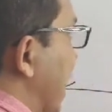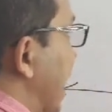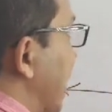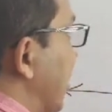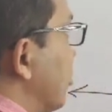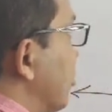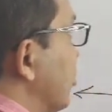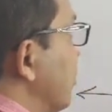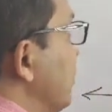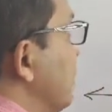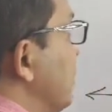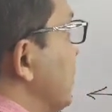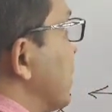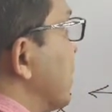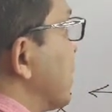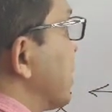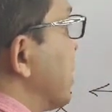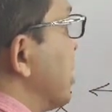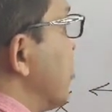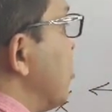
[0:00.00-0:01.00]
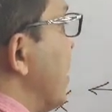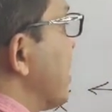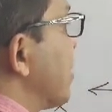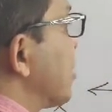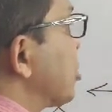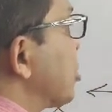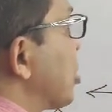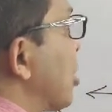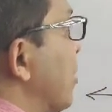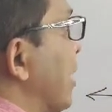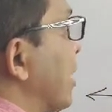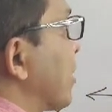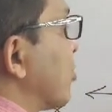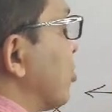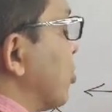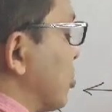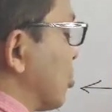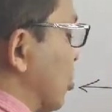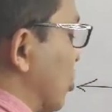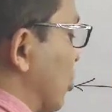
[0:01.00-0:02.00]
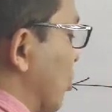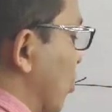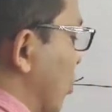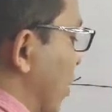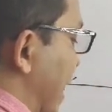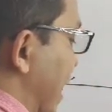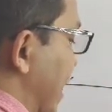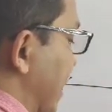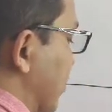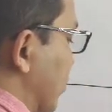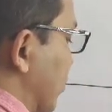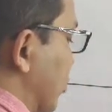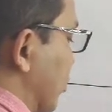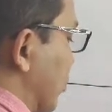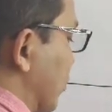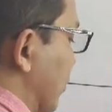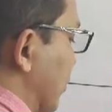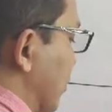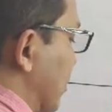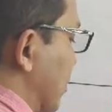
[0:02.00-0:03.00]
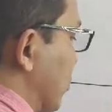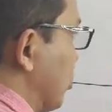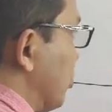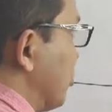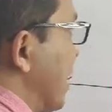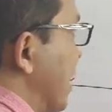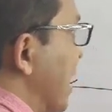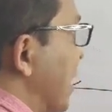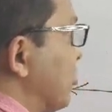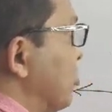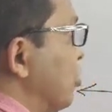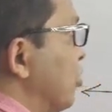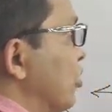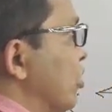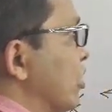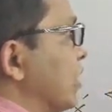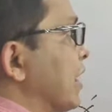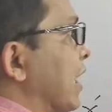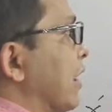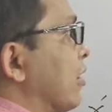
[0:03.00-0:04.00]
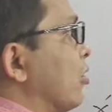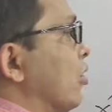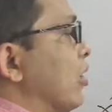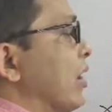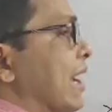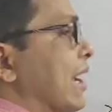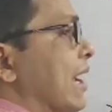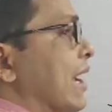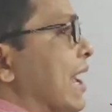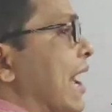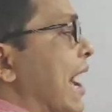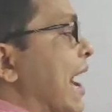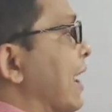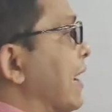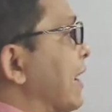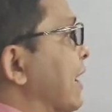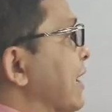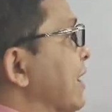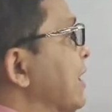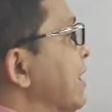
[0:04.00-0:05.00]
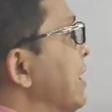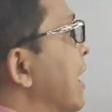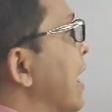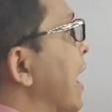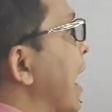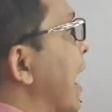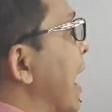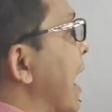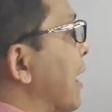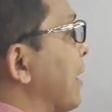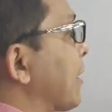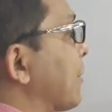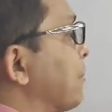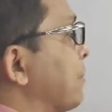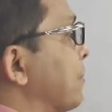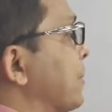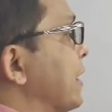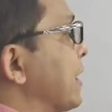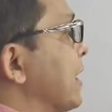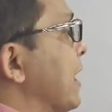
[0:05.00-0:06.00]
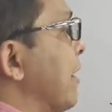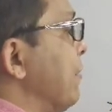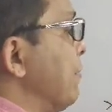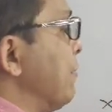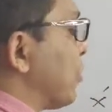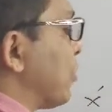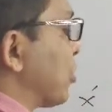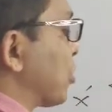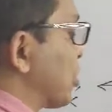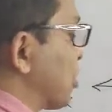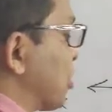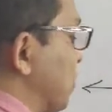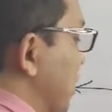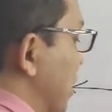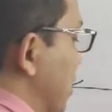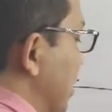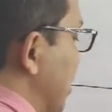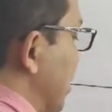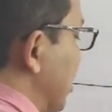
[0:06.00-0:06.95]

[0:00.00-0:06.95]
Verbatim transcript: এখন কিউ এন সমান কত ওয়াই টু তুমি একটু করে দেখো এ আর এন আর পি এম পরস্পর